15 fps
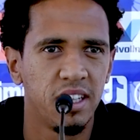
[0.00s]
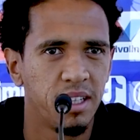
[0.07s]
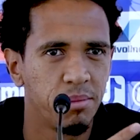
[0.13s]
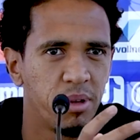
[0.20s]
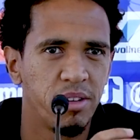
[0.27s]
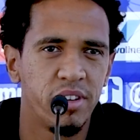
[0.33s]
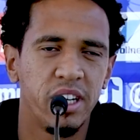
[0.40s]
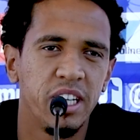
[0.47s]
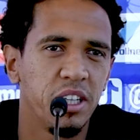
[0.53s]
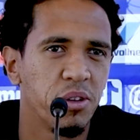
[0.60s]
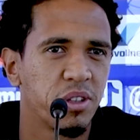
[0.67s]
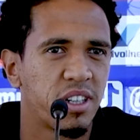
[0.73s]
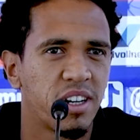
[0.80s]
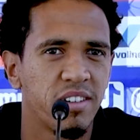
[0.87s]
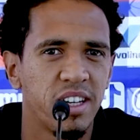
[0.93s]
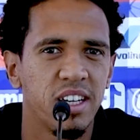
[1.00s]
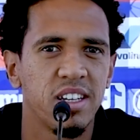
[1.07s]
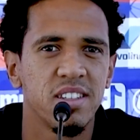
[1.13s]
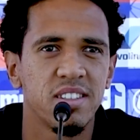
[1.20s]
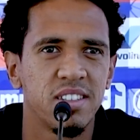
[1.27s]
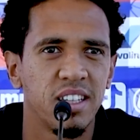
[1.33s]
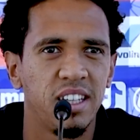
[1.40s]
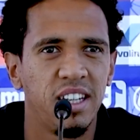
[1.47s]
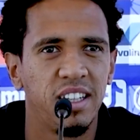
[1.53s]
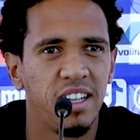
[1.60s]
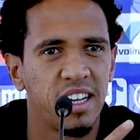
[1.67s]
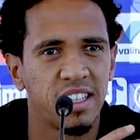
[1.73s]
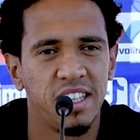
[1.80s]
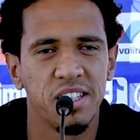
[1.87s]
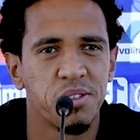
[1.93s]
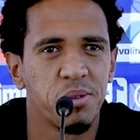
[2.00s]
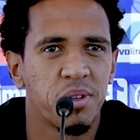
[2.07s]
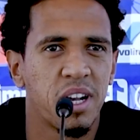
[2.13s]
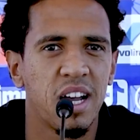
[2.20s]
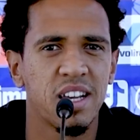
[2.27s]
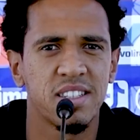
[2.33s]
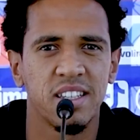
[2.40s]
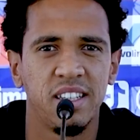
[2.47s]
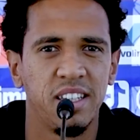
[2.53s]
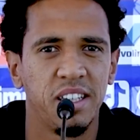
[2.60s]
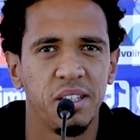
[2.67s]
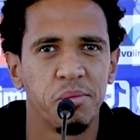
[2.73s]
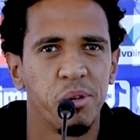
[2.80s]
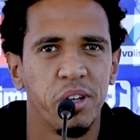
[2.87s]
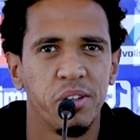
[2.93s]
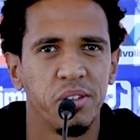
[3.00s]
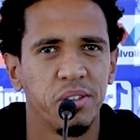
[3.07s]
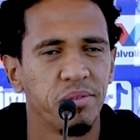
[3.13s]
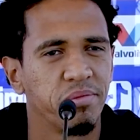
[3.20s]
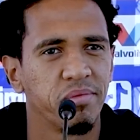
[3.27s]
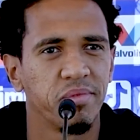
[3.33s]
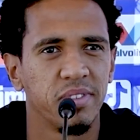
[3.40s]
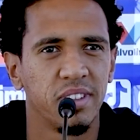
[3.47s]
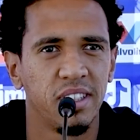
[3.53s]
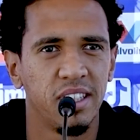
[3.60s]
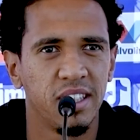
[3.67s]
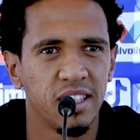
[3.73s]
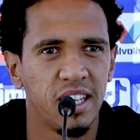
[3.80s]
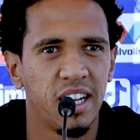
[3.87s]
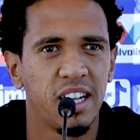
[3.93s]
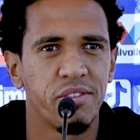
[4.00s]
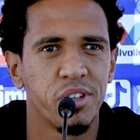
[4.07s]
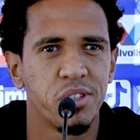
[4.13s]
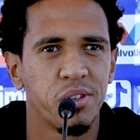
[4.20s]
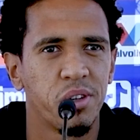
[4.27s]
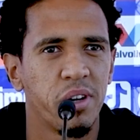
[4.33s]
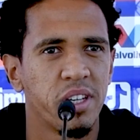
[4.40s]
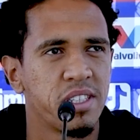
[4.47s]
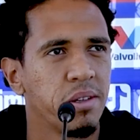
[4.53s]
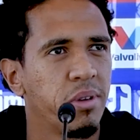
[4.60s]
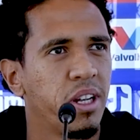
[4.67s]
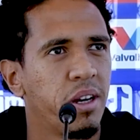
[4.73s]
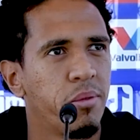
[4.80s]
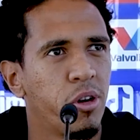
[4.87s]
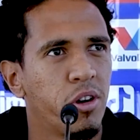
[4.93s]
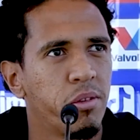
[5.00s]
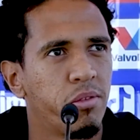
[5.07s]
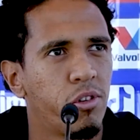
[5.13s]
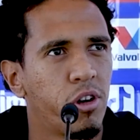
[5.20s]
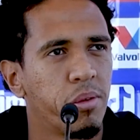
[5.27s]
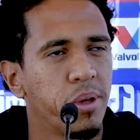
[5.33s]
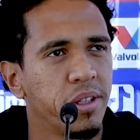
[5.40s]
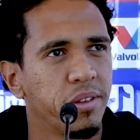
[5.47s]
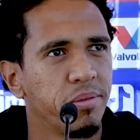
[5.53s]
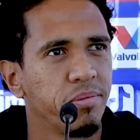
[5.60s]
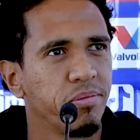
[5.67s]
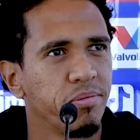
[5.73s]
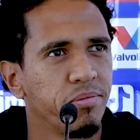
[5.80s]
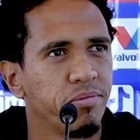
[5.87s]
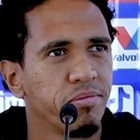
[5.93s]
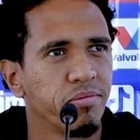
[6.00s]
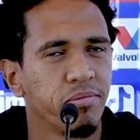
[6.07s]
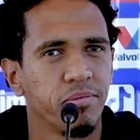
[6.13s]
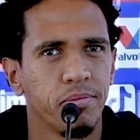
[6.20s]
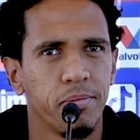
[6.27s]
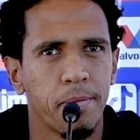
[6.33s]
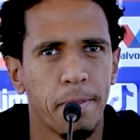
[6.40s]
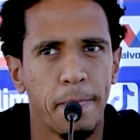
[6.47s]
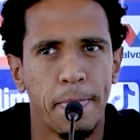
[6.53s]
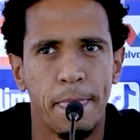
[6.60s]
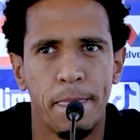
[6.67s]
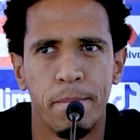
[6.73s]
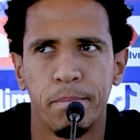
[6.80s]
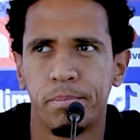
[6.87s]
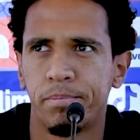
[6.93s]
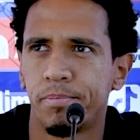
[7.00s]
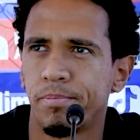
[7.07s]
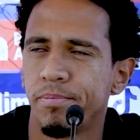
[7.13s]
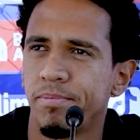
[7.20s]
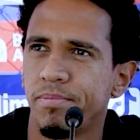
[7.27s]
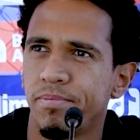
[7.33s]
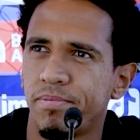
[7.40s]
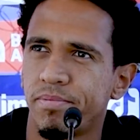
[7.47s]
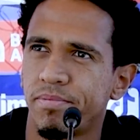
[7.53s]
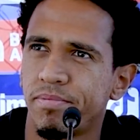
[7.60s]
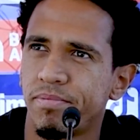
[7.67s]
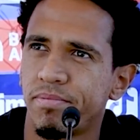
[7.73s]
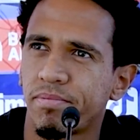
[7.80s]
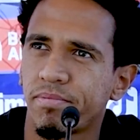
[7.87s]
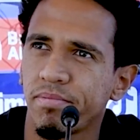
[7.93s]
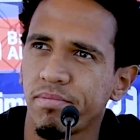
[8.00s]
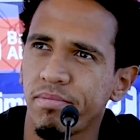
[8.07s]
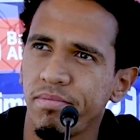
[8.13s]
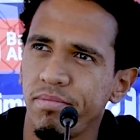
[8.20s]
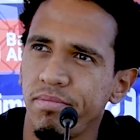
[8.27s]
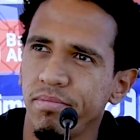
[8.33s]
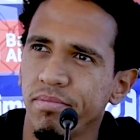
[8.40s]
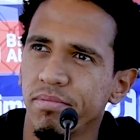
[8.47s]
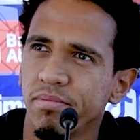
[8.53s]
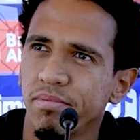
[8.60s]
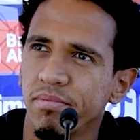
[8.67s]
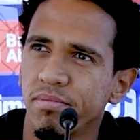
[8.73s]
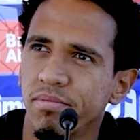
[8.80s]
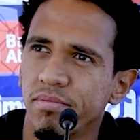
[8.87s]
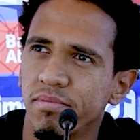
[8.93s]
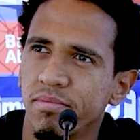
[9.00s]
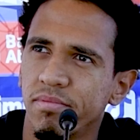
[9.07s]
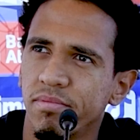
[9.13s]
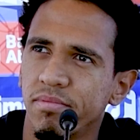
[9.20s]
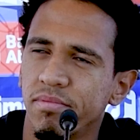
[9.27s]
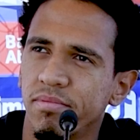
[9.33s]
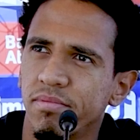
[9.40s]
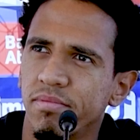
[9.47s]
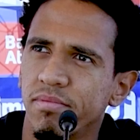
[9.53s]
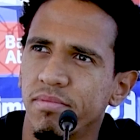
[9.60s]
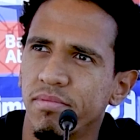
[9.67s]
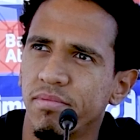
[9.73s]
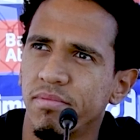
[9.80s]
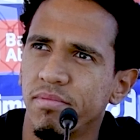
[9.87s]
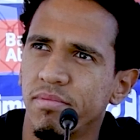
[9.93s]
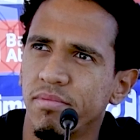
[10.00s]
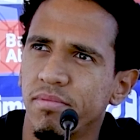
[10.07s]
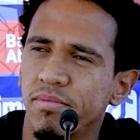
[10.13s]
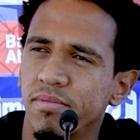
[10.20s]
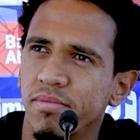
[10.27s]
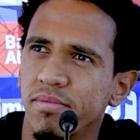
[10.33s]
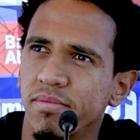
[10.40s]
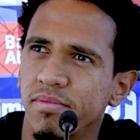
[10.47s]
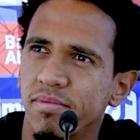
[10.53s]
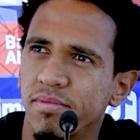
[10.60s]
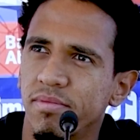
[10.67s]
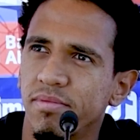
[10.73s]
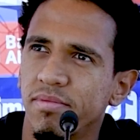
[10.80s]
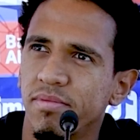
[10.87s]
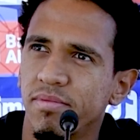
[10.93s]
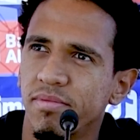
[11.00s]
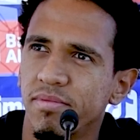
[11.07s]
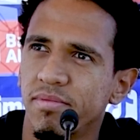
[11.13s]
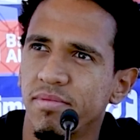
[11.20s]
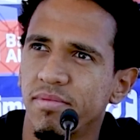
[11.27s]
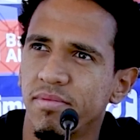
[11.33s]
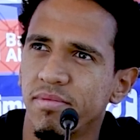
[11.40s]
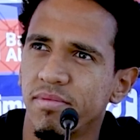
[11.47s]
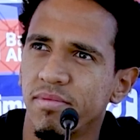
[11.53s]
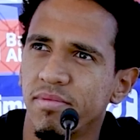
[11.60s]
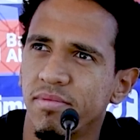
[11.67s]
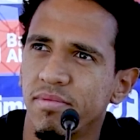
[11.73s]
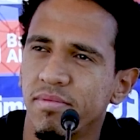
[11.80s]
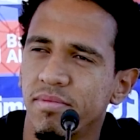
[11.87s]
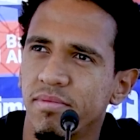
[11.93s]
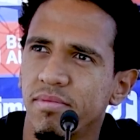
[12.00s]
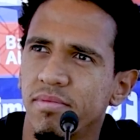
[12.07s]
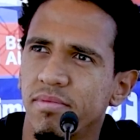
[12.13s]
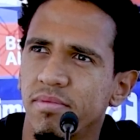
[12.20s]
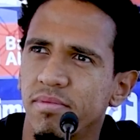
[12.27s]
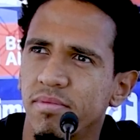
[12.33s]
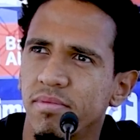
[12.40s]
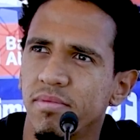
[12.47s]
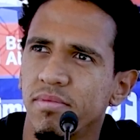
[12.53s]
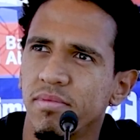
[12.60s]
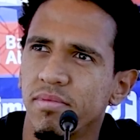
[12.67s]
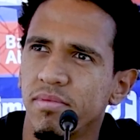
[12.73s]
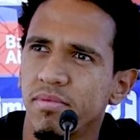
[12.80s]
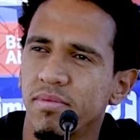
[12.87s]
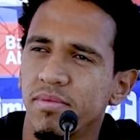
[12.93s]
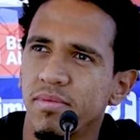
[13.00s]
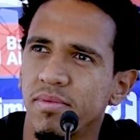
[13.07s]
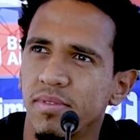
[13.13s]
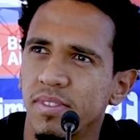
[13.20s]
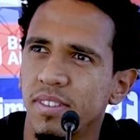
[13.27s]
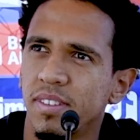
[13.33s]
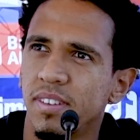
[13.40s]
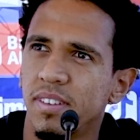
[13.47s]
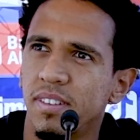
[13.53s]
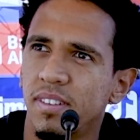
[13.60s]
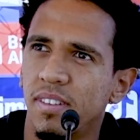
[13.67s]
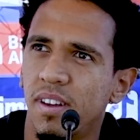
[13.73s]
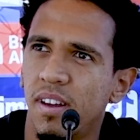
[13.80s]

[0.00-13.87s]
bienvenido otra vez, aquí a su casa y bueno, que la afición lo reciba de la mejor forma. Sí, Jan, eh, de mi parte, ¿qué te puedo preguntar para ir cerrando ese tour las últimas interrogantes? ¿Estás contento en